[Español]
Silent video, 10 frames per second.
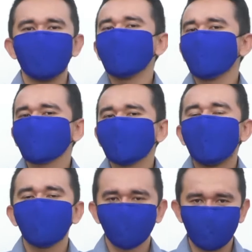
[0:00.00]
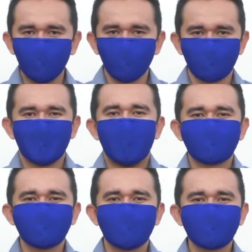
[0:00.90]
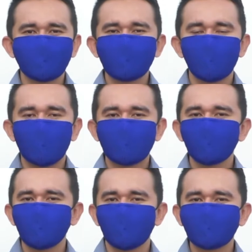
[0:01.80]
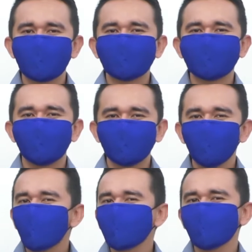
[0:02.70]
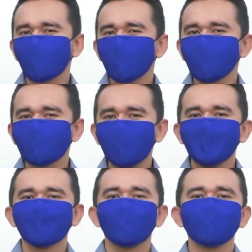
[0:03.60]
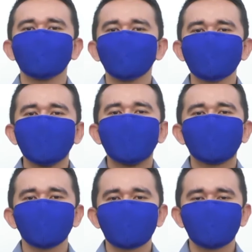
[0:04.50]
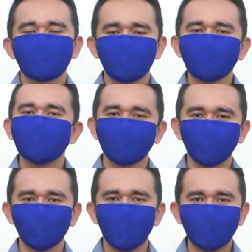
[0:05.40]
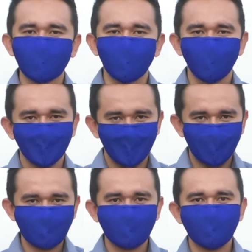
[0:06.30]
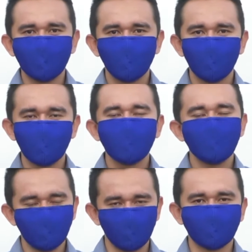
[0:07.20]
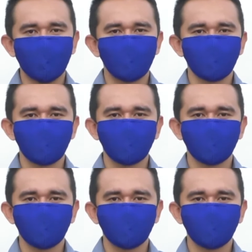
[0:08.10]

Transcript: padres adoptivos, así se hacen llamar las personas que a través de un proyecto ambiental contribuyen a la conservación de la tortuga de río. En el siguiente informe les contamos.